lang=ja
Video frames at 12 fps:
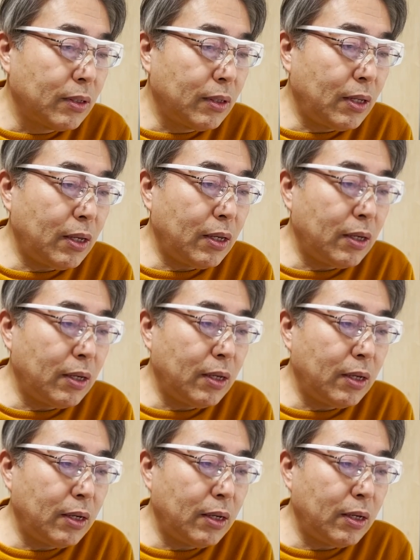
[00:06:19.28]

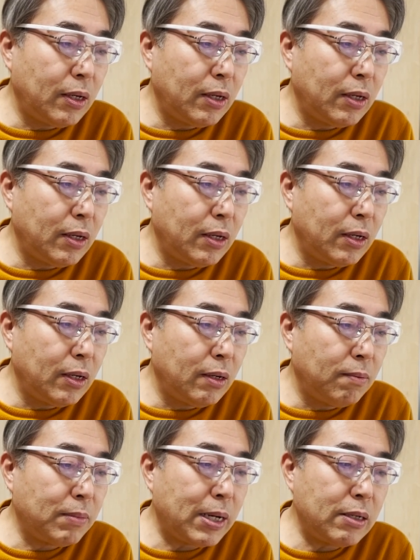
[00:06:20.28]
で、
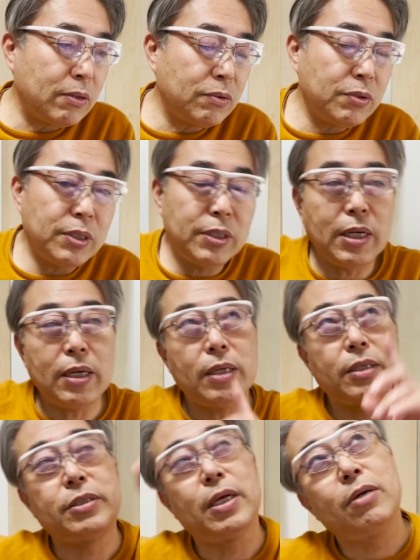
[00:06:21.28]
えー、満塁で
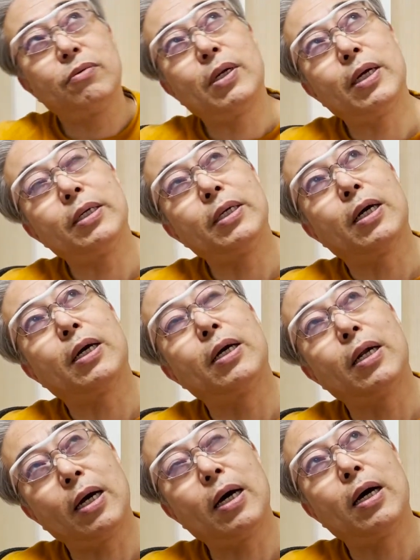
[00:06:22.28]
犠牲フライやか
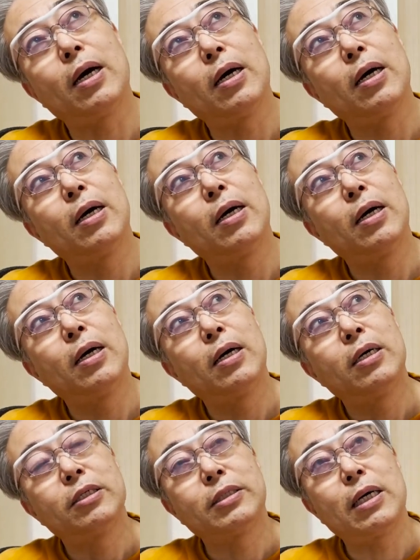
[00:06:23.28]
ら、
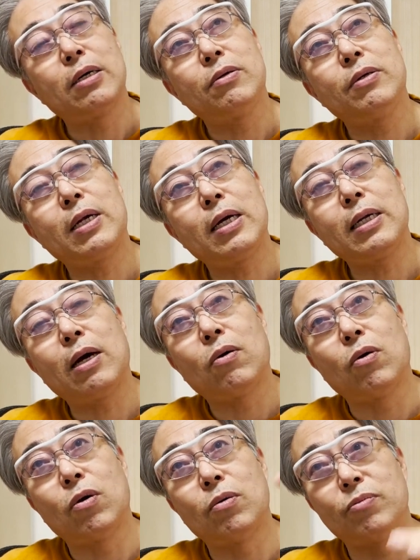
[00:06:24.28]
三塁
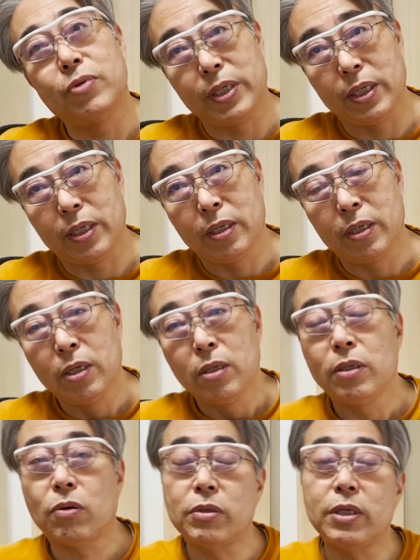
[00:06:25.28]
ライナーホームイン。
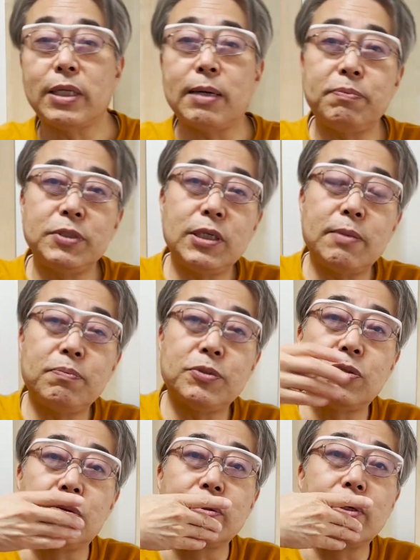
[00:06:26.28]
これタップチアップ
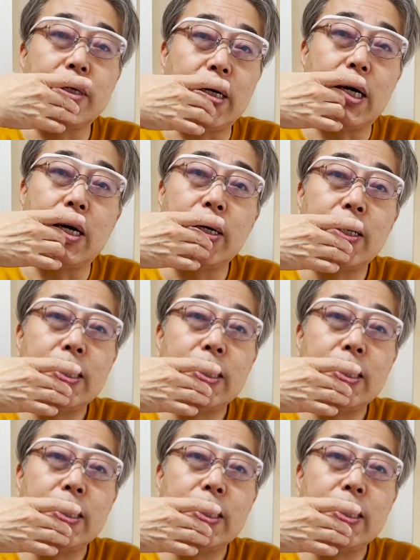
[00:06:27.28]
しよってな、